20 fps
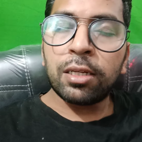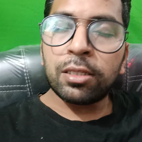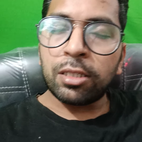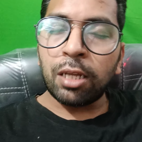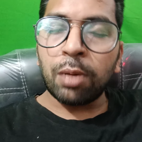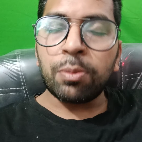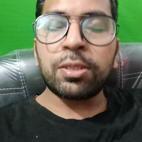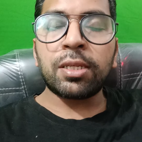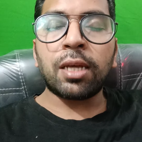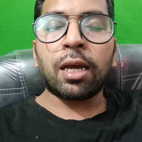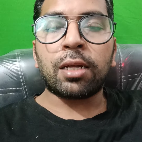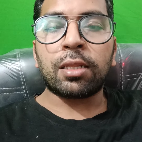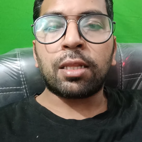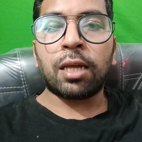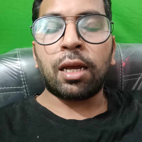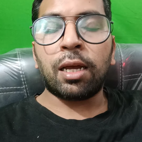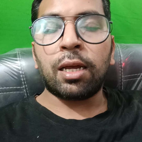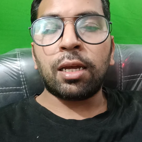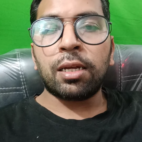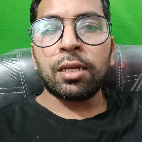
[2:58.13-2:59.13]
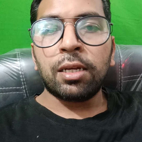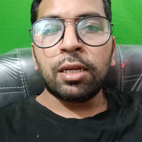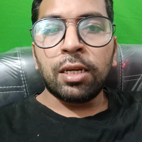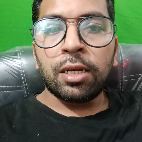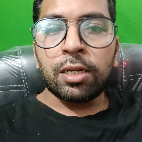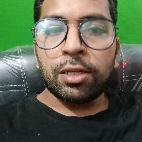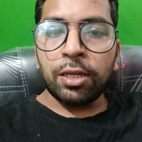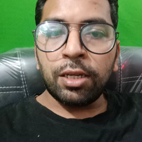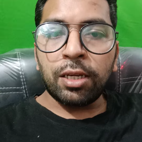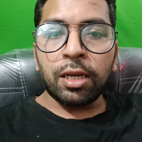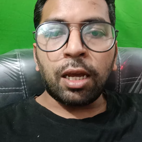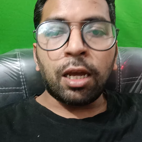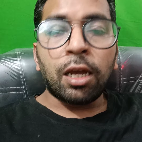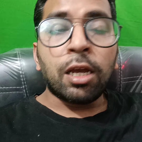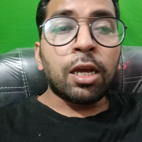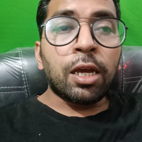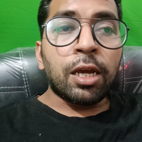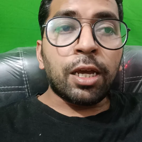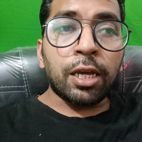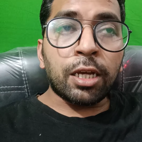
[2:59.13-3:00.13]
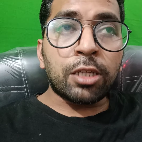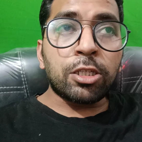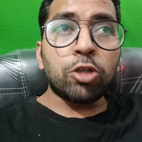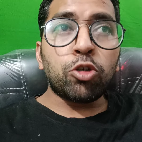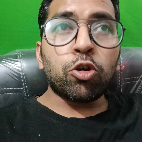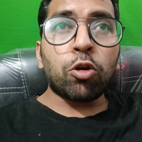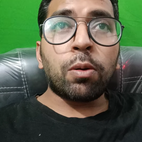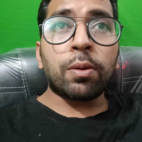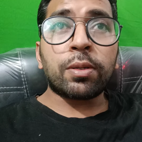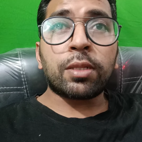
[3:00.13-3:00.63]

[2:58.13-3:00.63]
सबसे आता है ठीक है एक चीज़ और मैं